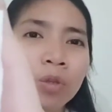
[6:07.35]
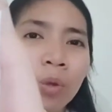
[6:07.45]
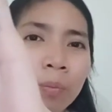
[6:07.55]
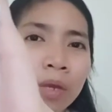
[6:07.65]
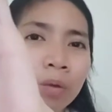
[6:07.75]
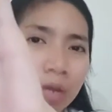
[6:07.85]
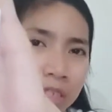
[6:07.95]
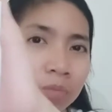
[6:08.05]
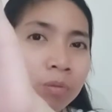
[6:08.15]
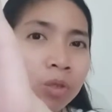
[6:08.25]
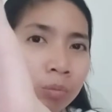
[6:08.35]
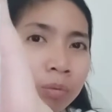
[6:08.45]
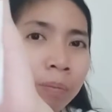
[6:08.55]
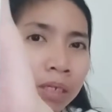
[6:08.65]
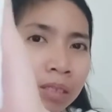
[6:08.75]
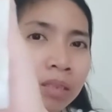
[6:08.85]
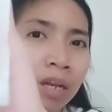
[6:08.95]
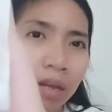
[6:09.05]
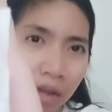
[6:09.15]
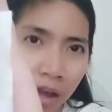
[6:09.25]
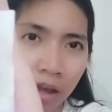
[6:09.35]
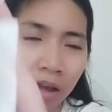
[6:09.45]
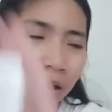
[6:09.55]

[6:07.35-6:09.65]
hindi mo maiwasan, madumi pa rin talaga.